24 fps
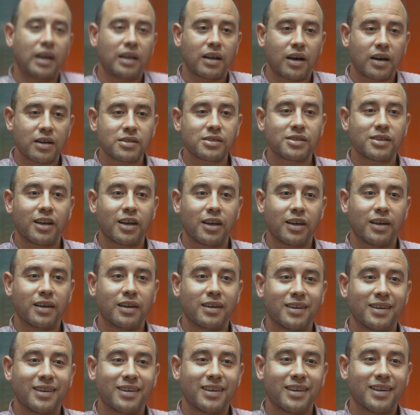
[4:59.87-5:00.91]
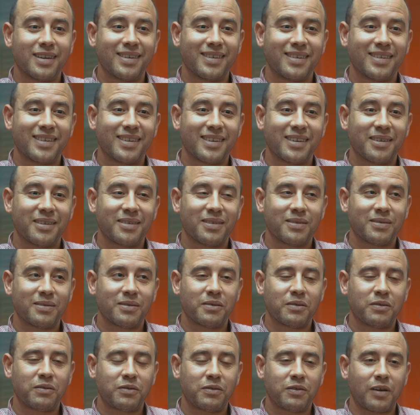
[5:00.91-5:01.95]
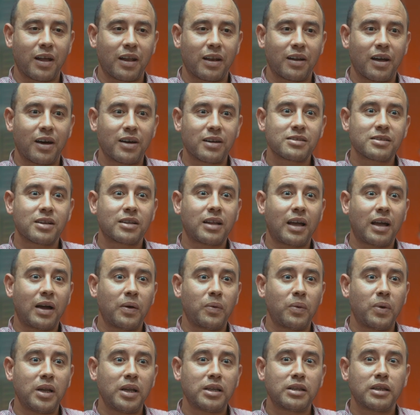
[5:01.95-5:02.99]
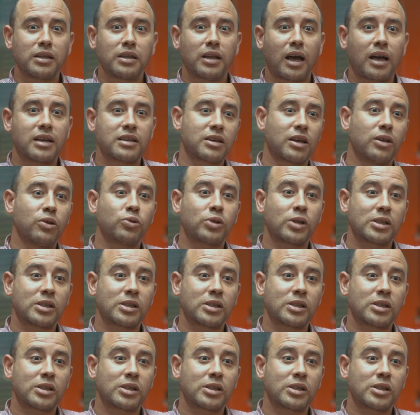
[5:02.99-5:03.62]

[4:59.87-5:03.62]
القرصه فالقرصه تحولت ان حصل له